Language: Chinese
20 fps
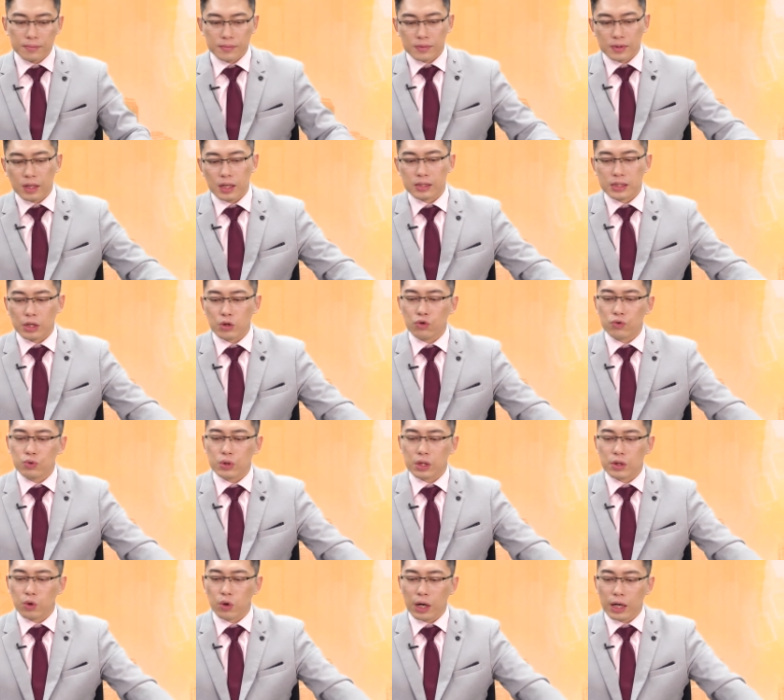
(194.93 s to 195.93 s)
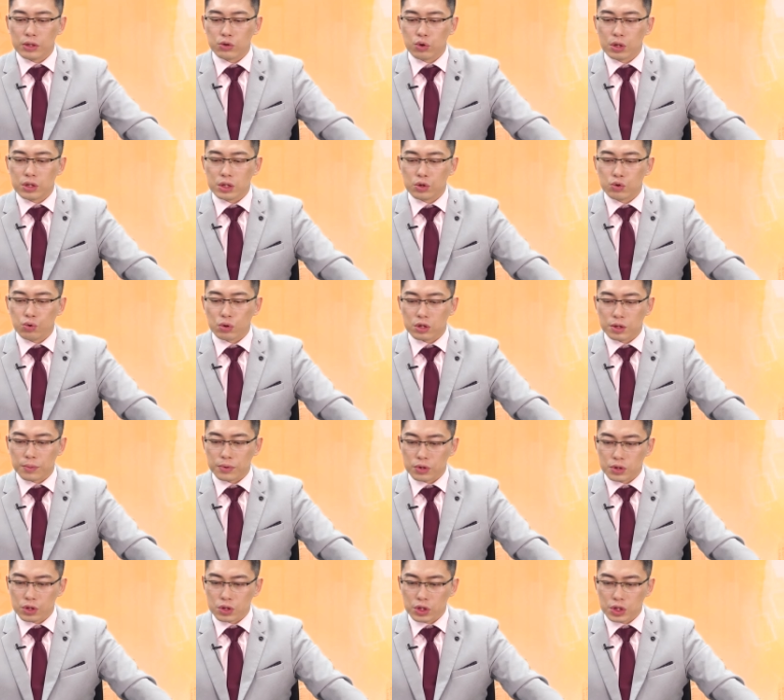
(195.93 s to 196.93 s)
那散户的话，最近做什么
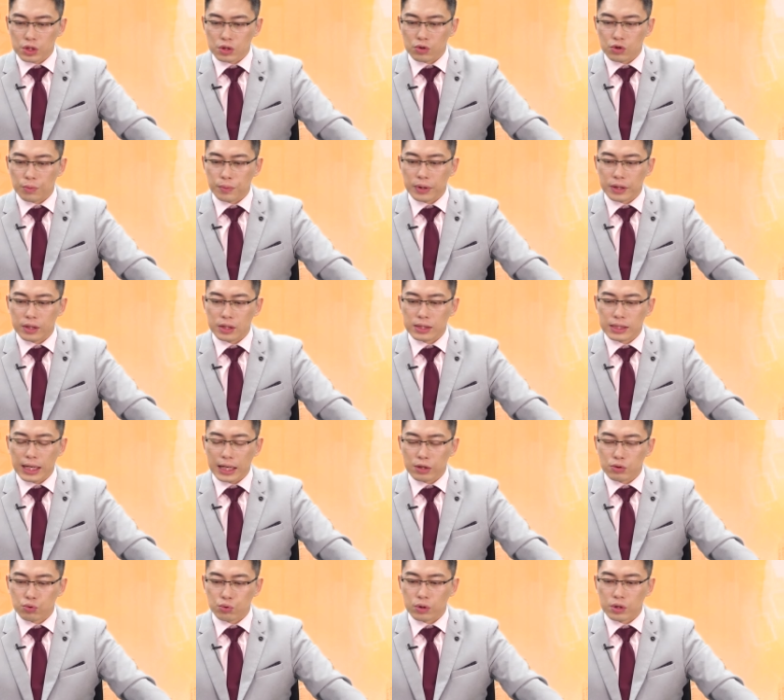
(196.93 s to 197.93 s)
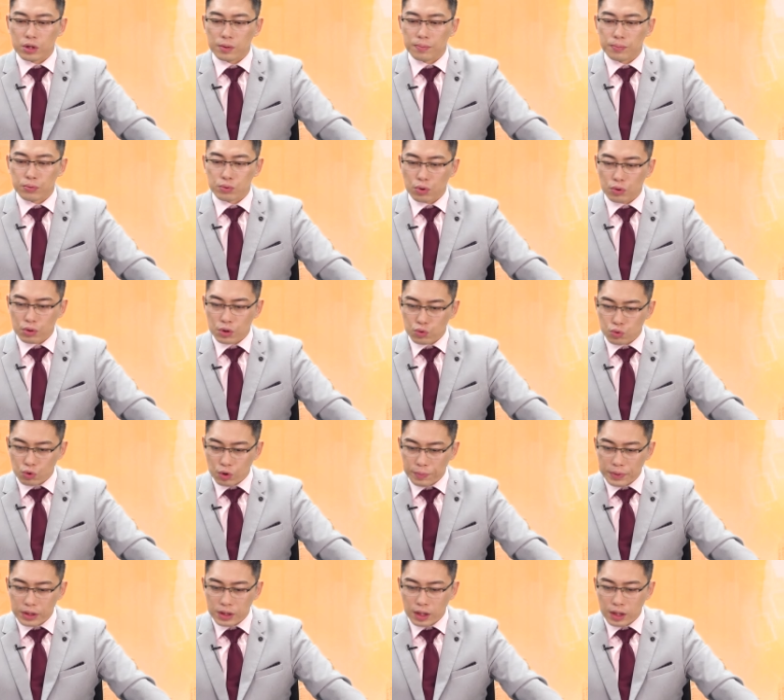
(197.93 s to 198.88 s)
事情，我们也跟大家说一个补充的说明